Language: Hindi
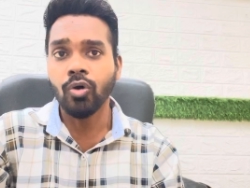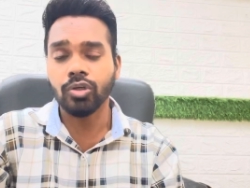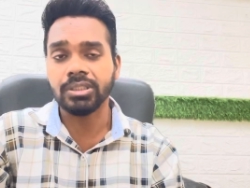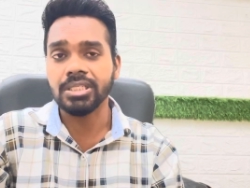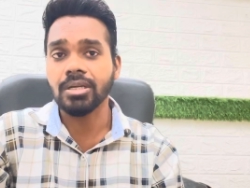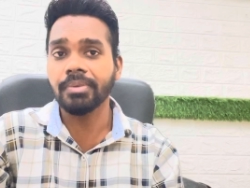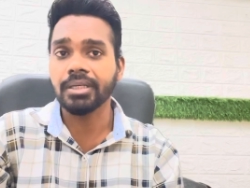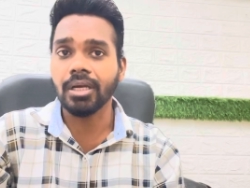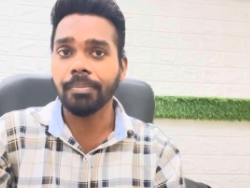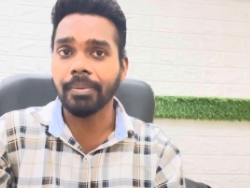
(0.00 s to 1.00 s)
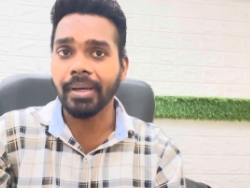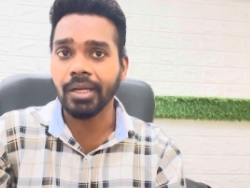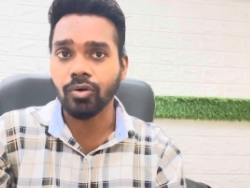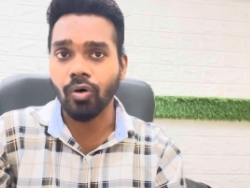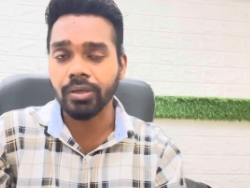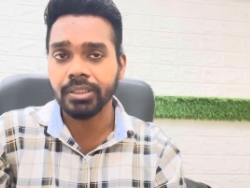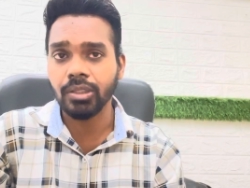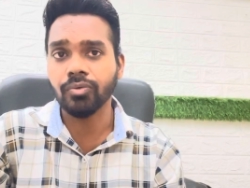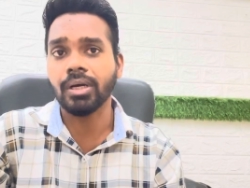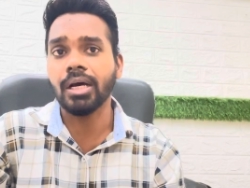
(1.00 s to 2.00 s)
उस कस्टमर केयर पे मैंने कॉल किया
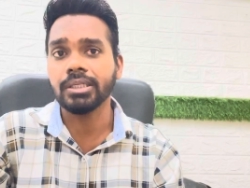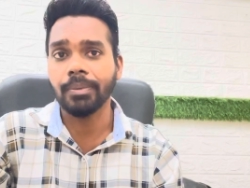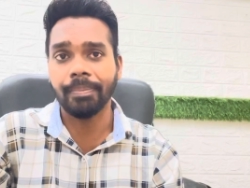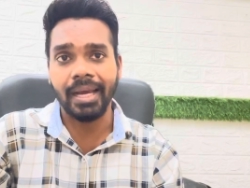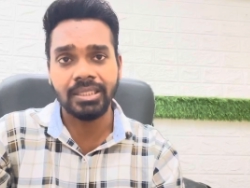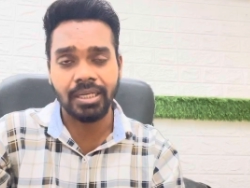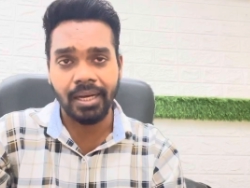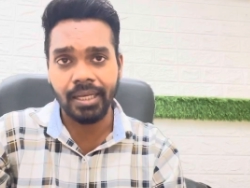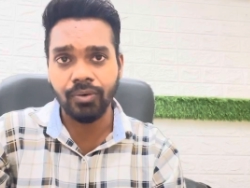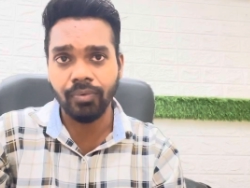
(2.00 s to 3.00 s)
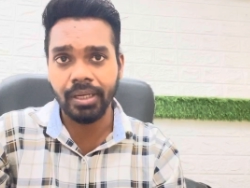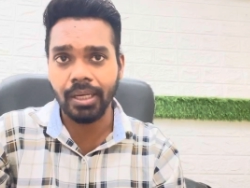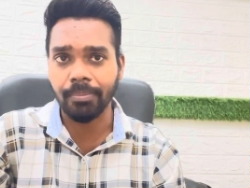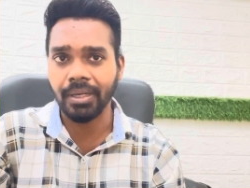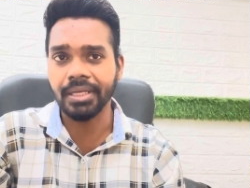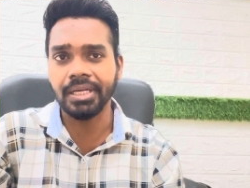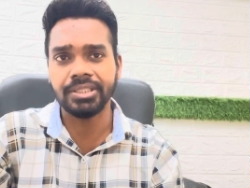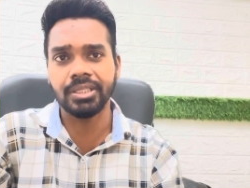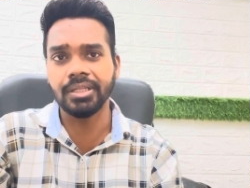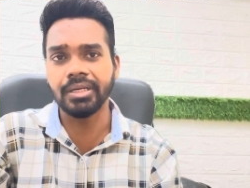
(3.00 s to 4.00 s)
तो कहा कि पैच आया हुआ है आपका एक
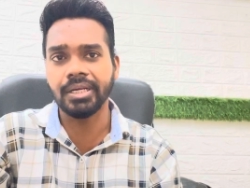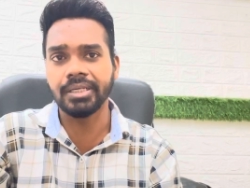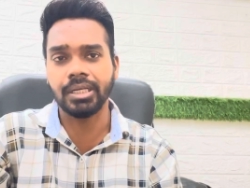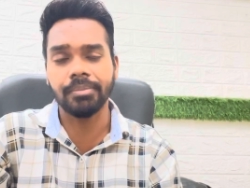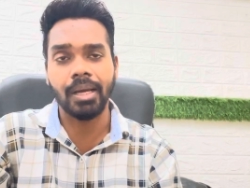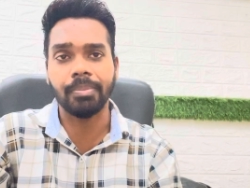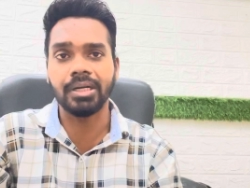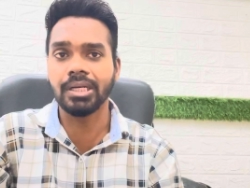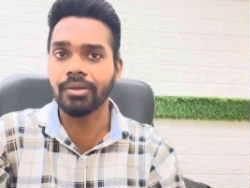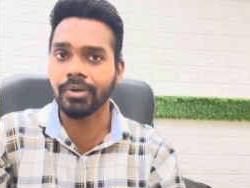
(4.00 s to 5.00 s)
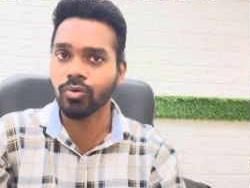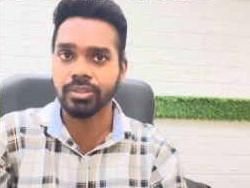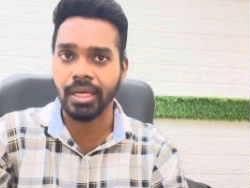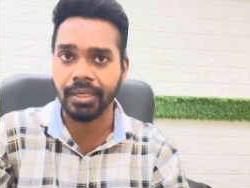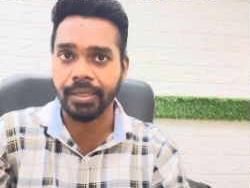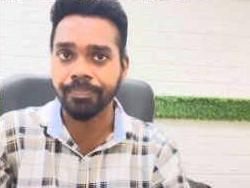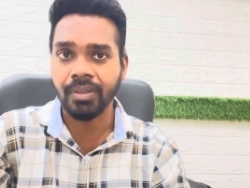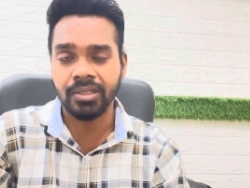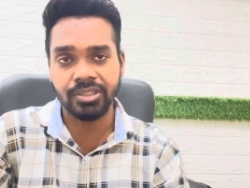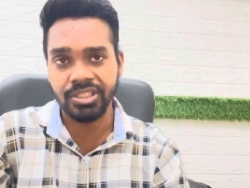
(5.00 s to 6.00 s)
से डेढ़ घंटे में आपका डिलीवर हो जाएगा
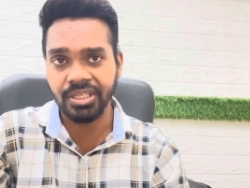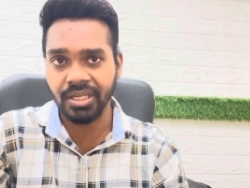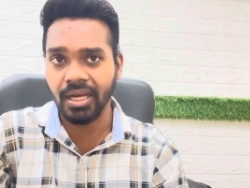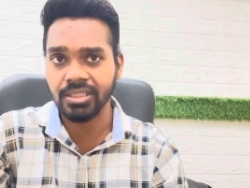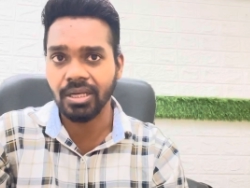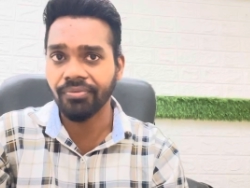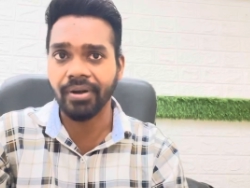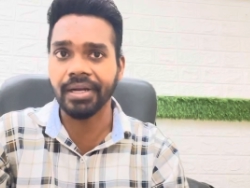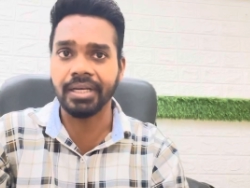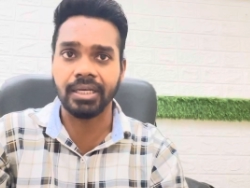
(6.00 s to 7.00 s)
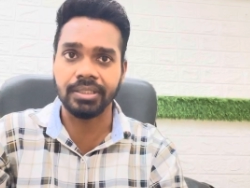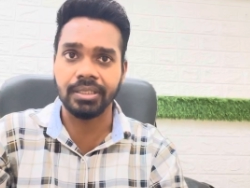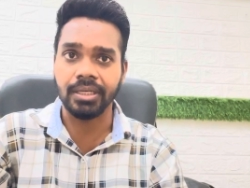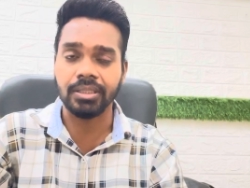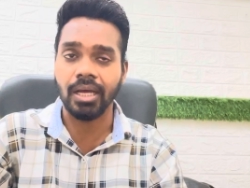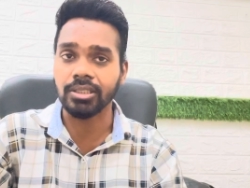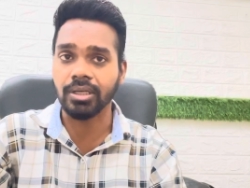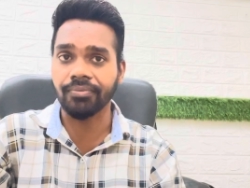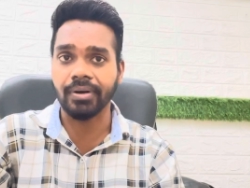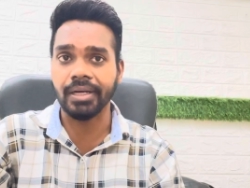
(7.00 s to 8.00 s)
जैसे कि आज का फ्राइडे का दिन है तो आज
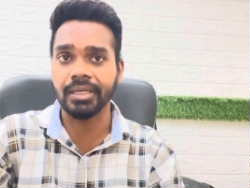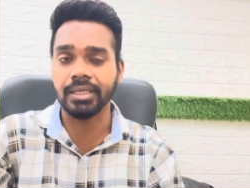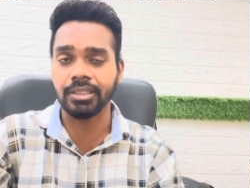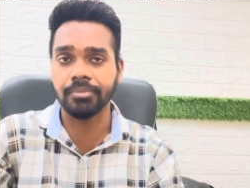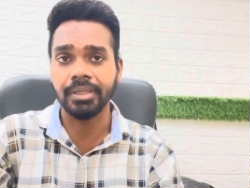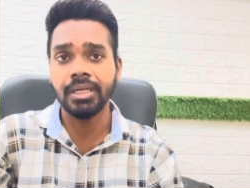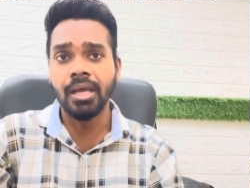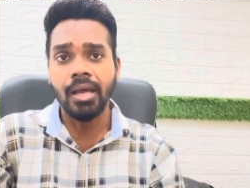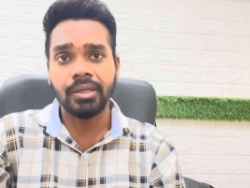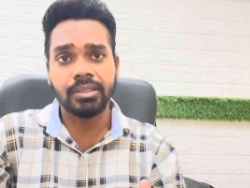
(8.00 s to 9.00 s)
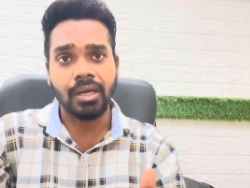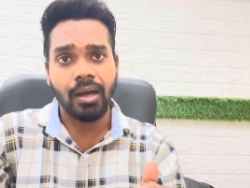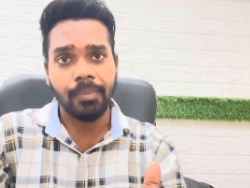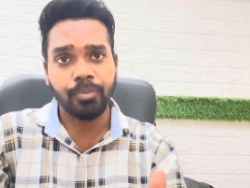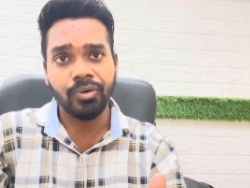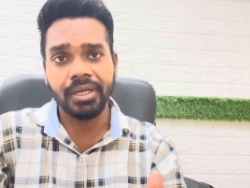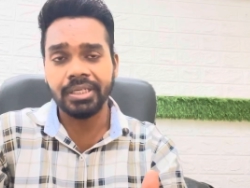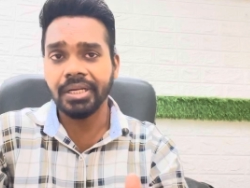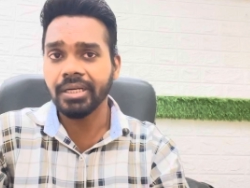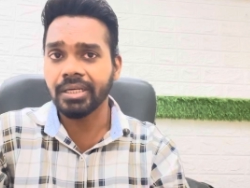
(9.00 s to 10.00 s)
का फ्राइडे का दिन में आपको
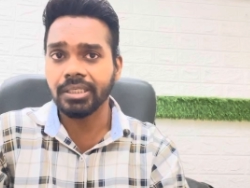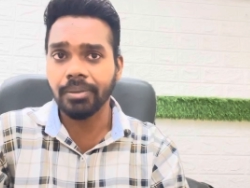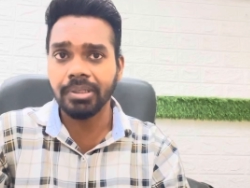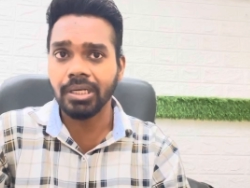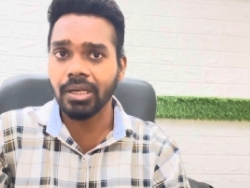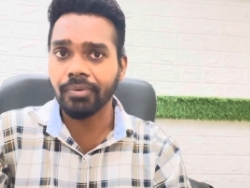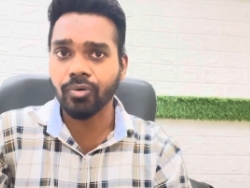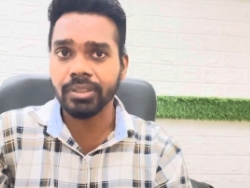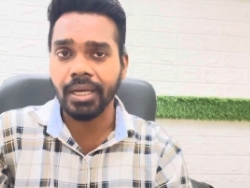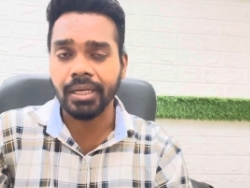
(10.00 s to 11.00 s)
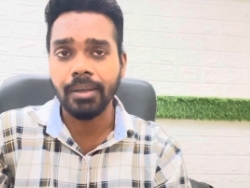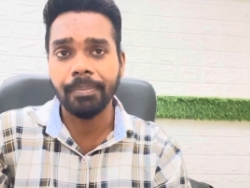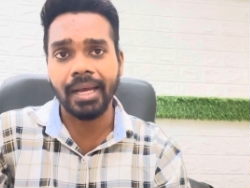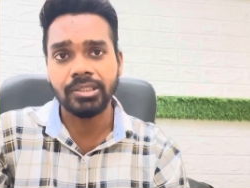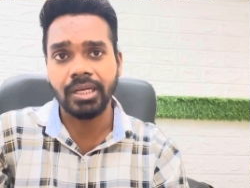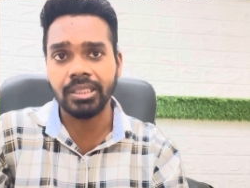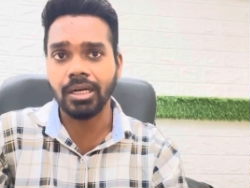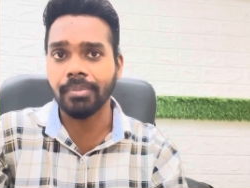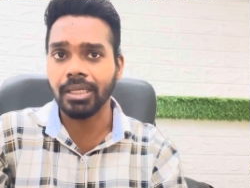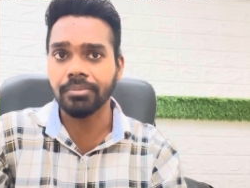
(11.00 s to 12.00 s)
एक डेढ़ घंटे में डिलीवर हो जाएगा पैच
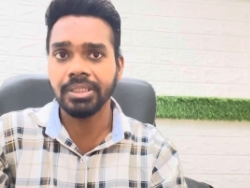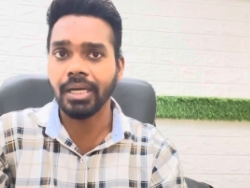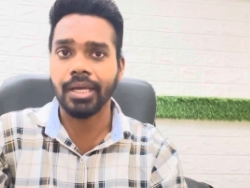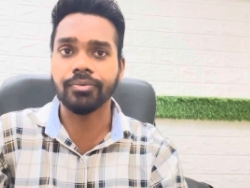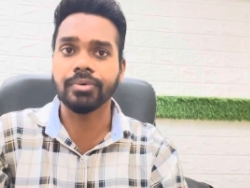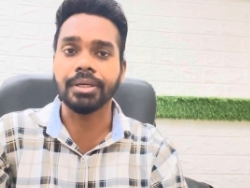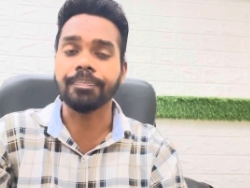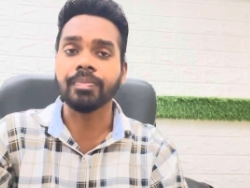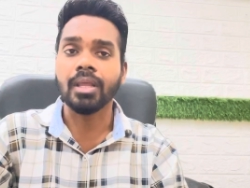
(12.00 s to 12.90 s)
हैदराबाद में ही आई हुई है